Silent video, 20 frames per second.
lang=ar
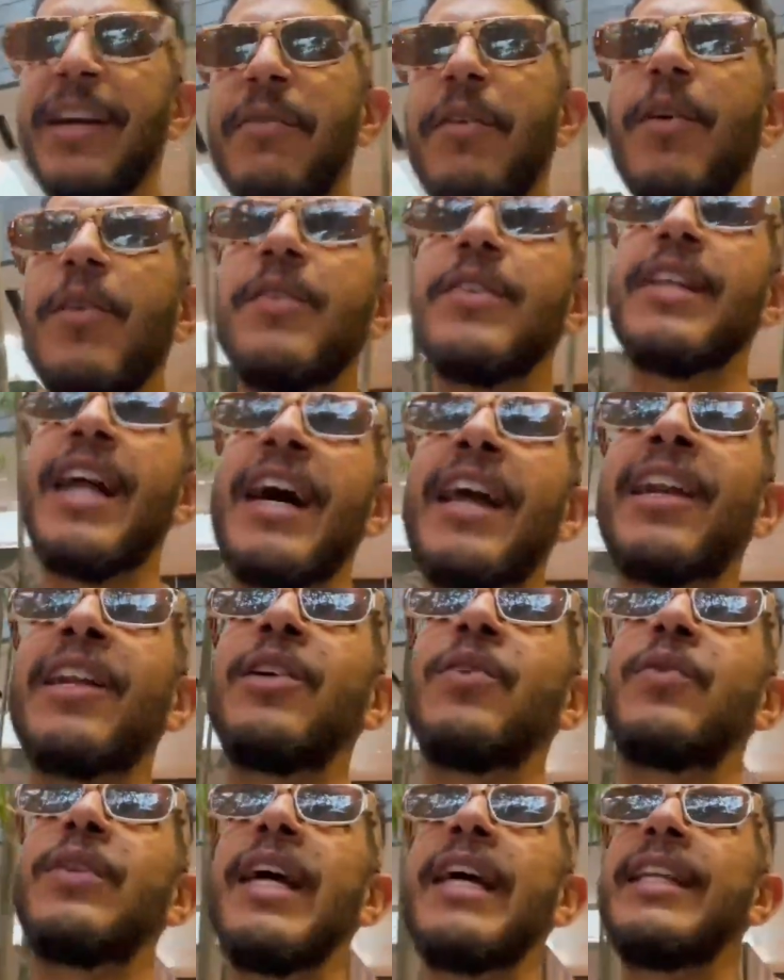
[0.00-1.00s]
ايوا النهار
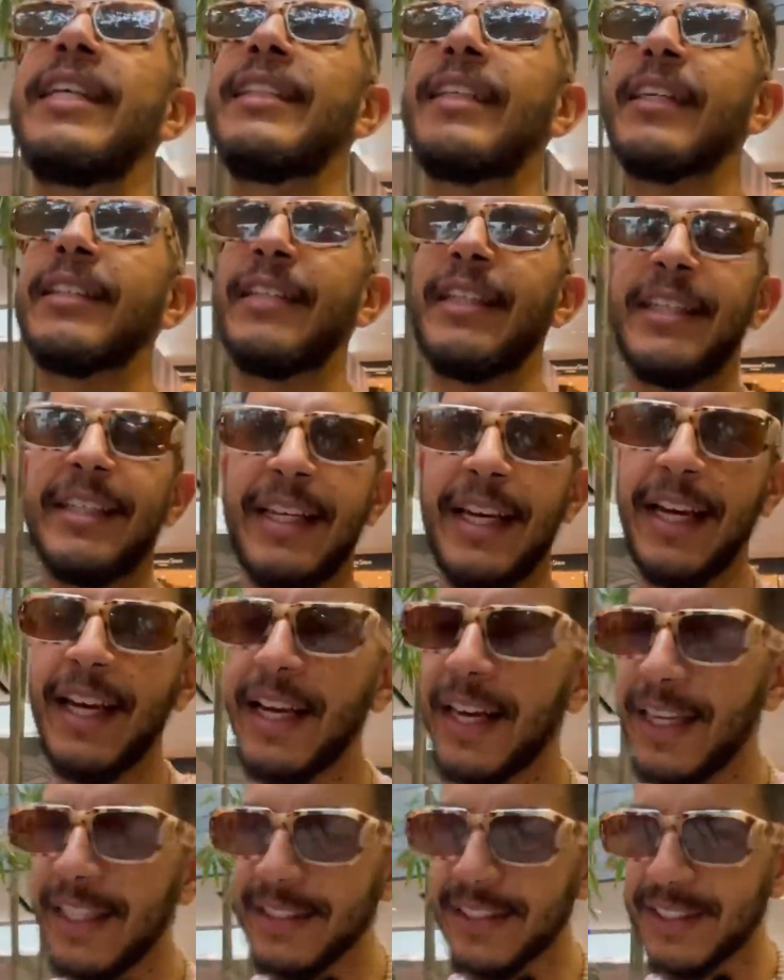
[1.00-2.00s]
الاولاني
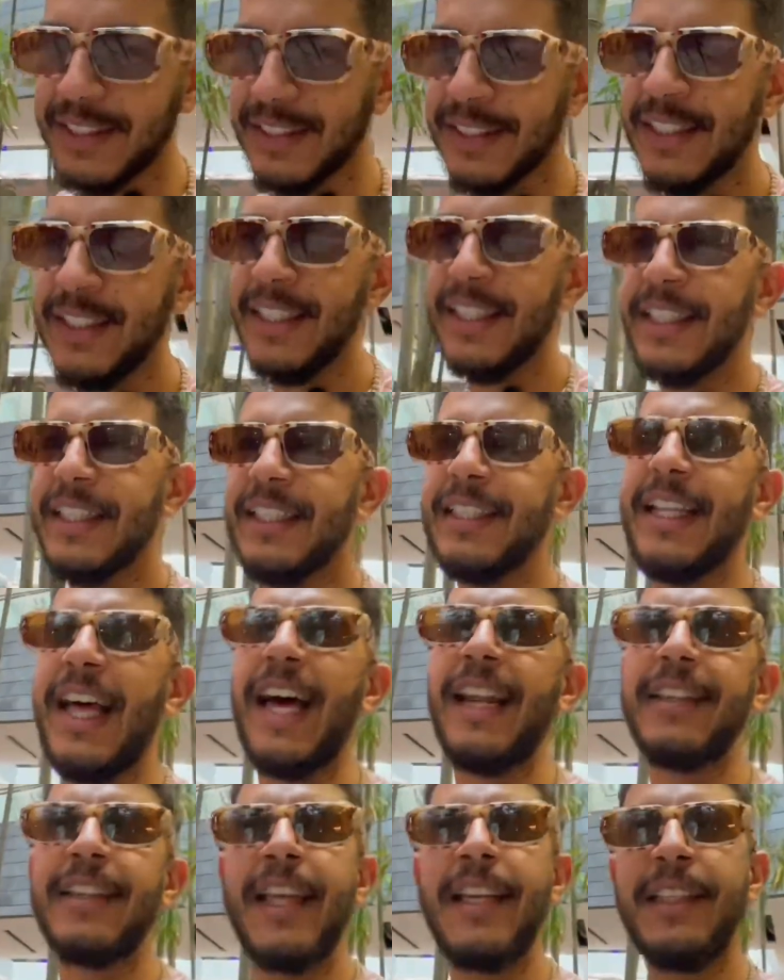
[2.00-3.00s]
تتعكاز
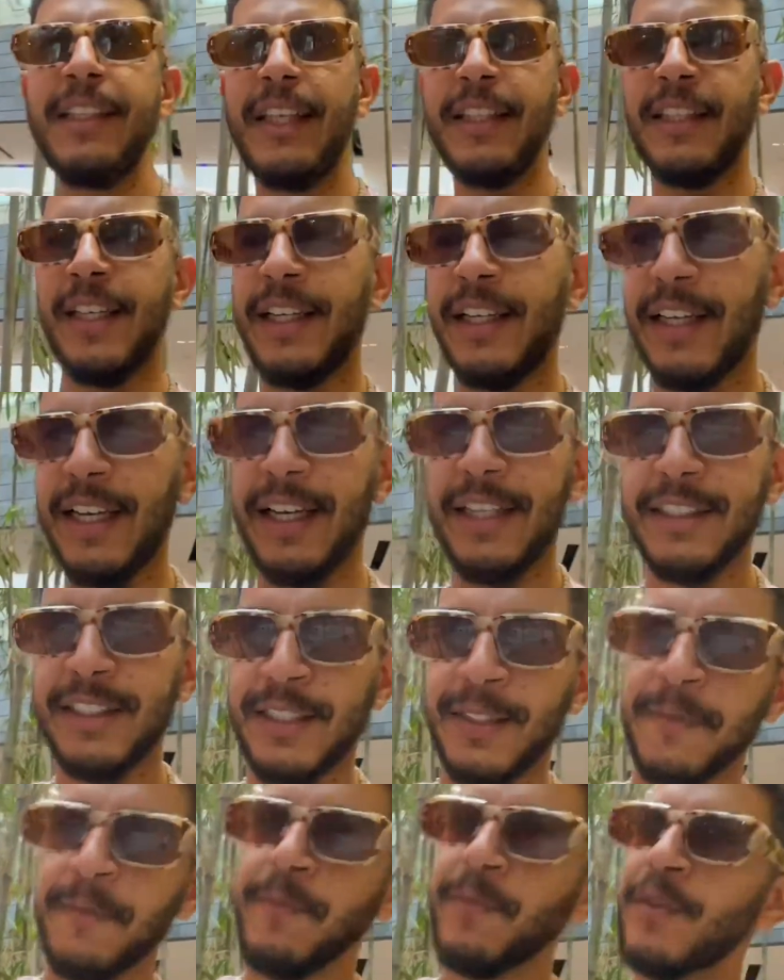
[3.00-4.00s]
النهار الثاني تتعكاز
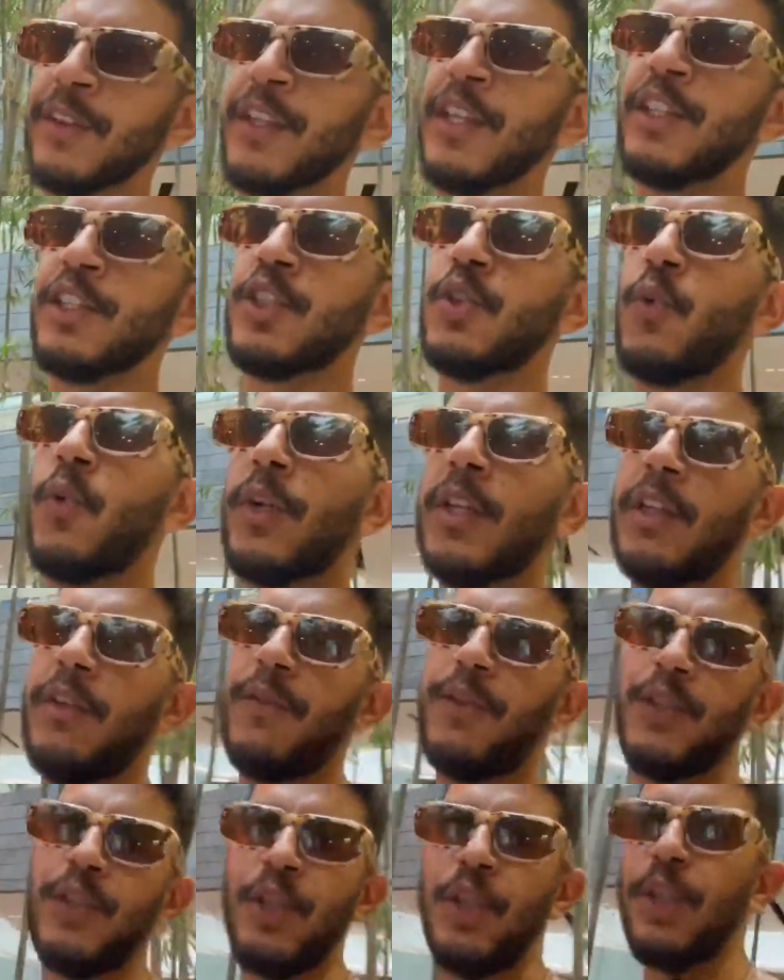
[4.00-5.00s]
صورت
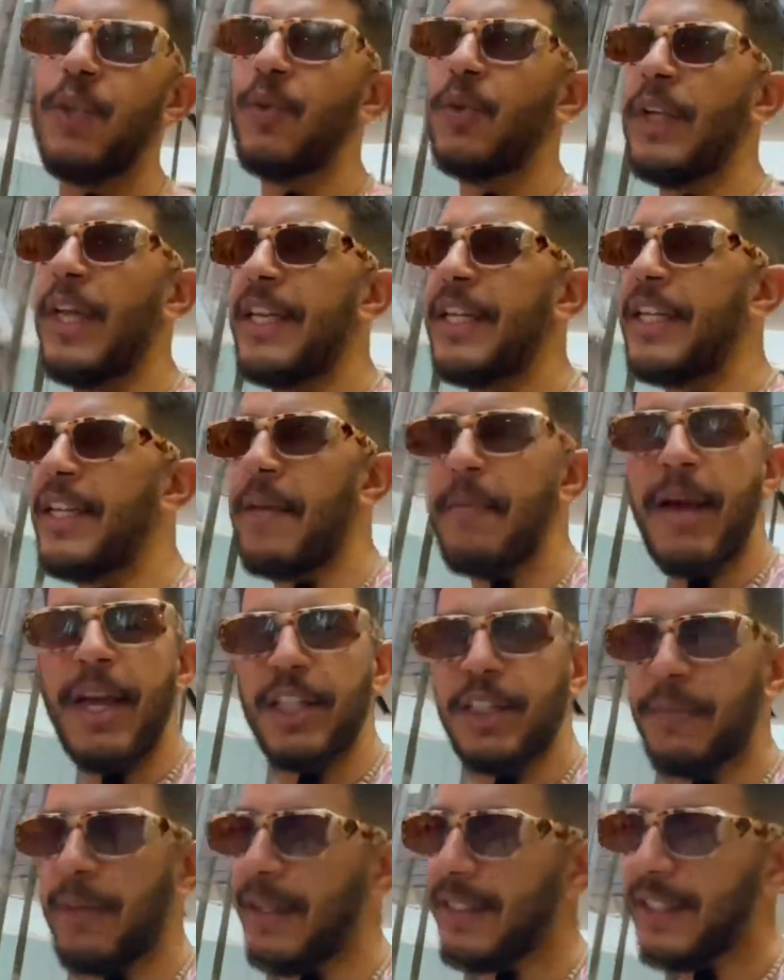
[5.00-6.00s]
الفيديو الاولانيه ما
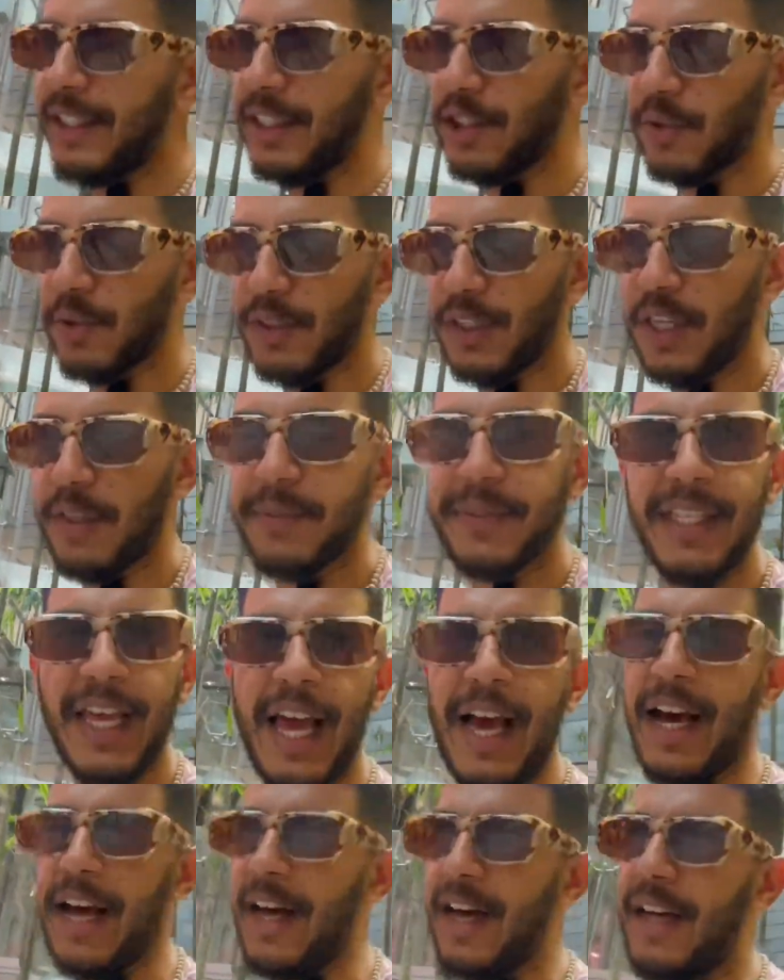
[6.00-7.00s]
عجبتنيش وانا
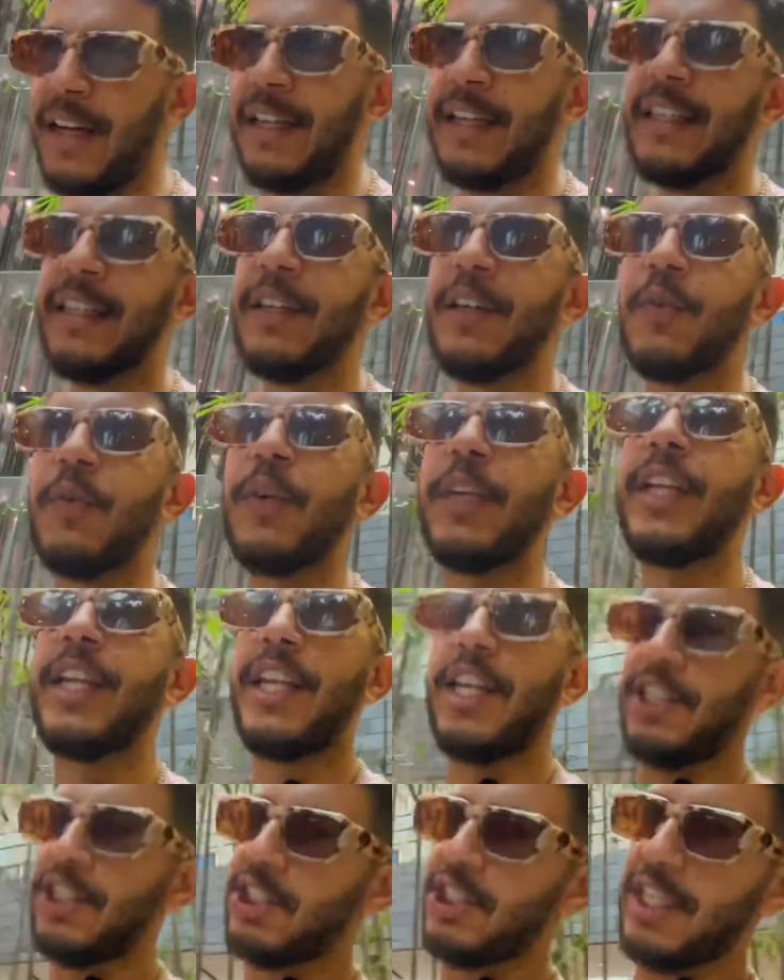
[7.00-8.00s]
نمسحها وانا
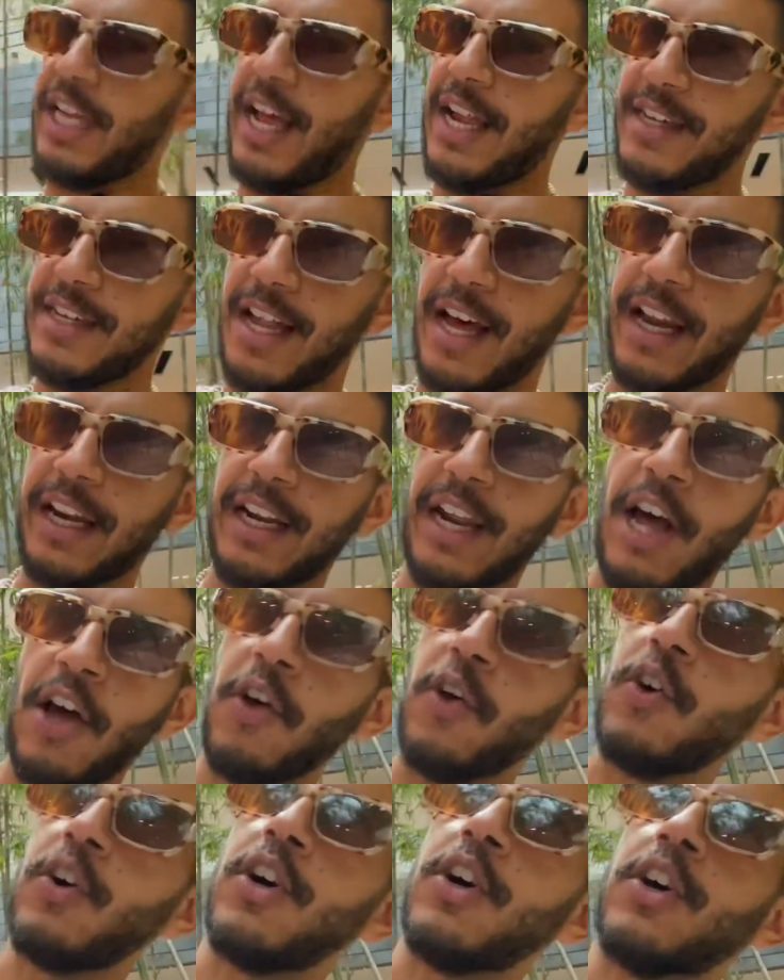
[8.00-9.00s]
ناجلها النهار
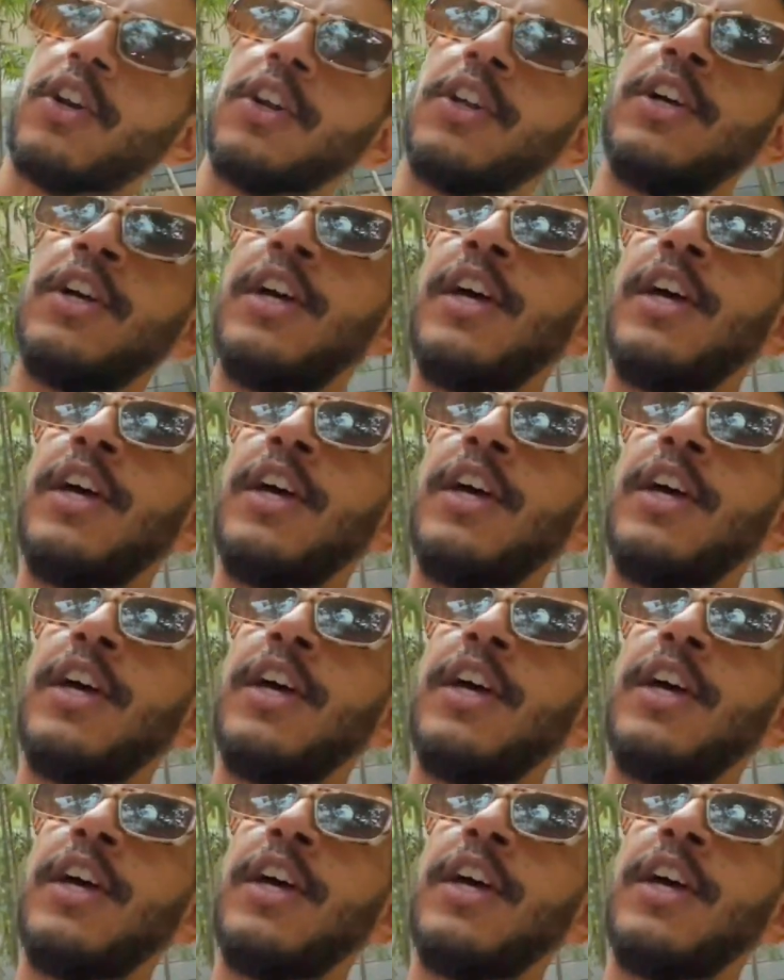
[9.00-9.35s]
الاخر